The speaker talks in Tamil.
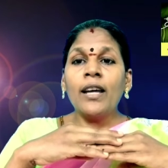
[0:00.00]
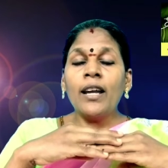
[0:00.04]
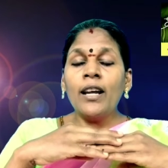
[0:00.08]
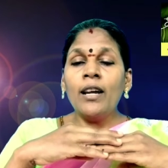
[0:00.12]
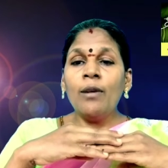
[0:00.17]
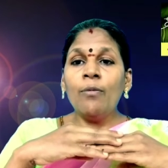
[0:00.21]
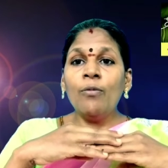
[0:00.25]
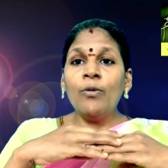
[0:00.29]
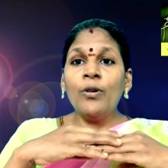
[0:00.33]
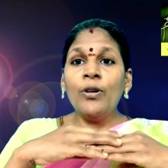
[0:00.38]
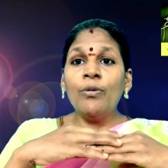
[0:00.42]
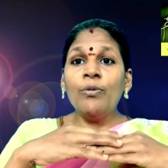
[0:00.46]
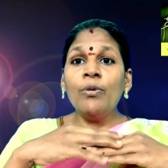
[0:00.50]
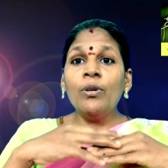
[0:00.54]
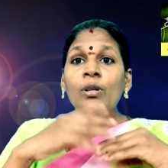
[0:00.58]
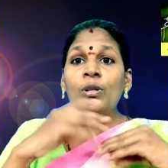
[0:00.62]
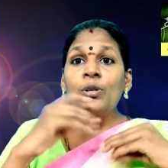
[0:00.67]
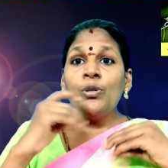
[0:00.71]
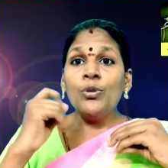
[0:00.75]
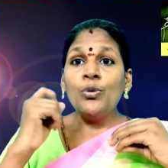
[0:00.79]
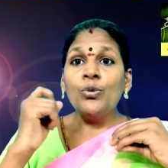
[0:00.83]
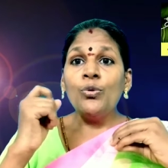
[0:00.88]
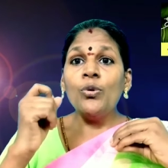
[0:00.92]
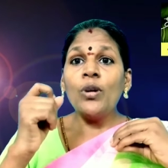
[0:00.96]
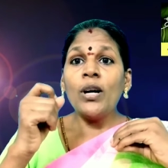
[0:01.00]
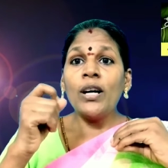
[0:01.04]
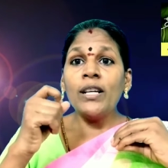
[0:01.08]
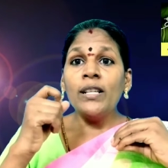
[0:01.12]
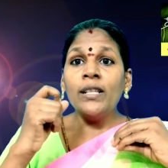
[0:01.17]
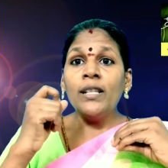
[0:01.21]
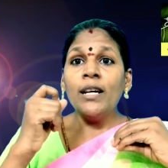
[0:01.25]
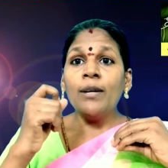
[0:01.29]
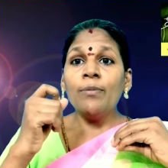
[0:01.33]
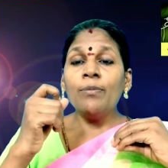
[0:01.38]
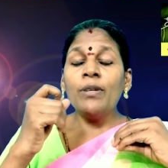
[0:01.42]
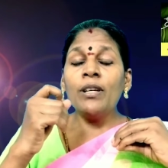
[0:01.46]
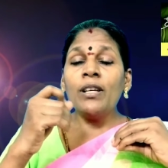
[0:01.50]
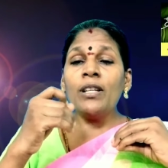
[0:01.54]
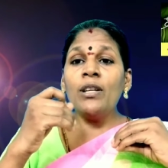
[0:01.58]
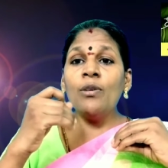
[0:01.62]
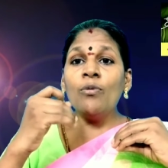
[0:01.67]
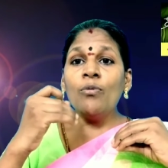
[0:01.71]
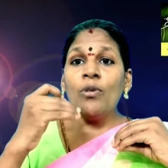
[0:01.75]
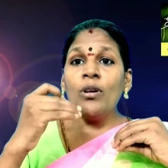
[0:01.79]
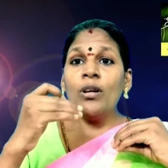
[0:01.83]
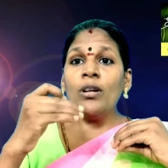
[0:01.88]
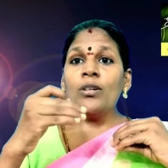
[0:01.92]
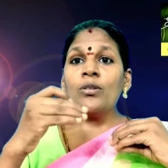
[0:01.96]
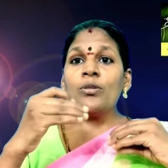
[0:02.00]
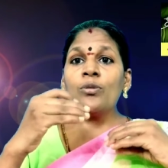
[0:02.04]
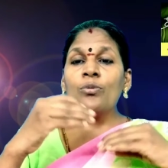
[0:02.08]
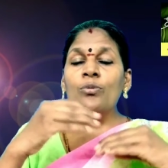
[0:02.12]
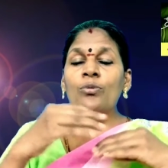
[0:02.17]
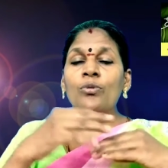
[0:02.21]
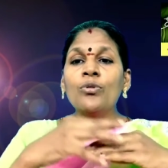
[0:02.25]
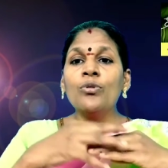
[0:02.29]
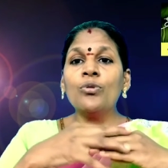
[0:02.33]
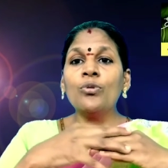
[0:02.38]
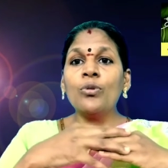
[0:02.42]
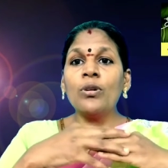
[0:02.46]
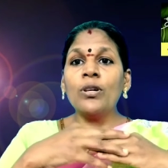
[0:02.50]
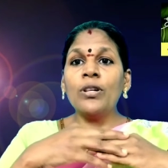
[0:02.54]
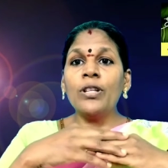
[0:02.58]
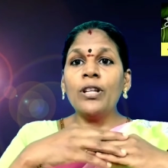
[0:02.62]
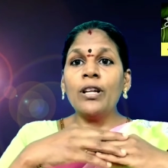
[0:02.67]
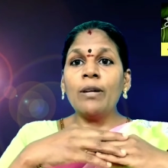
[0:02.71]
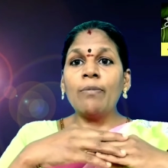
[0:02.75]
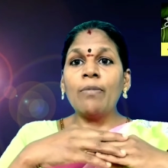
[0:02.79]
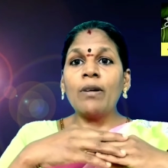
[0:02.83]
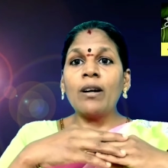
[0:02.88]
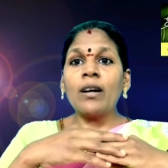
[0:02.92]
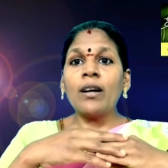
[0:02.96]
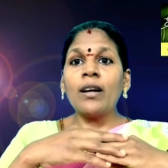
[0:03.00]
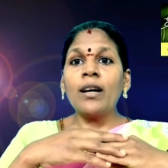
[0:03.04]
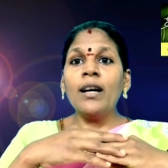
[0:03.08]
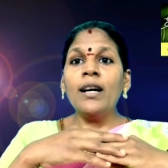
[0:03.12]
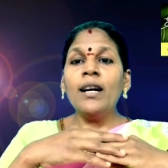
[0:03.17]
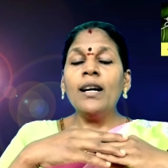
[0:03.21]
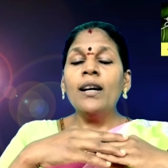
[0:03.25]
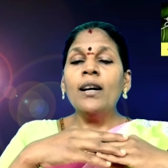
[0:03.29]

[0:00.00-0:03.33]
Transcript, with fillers: என்ன முடிவு ஜூன் ஐந்தாம் தேதி உலக சுற்றுச்சூழல் தினமாக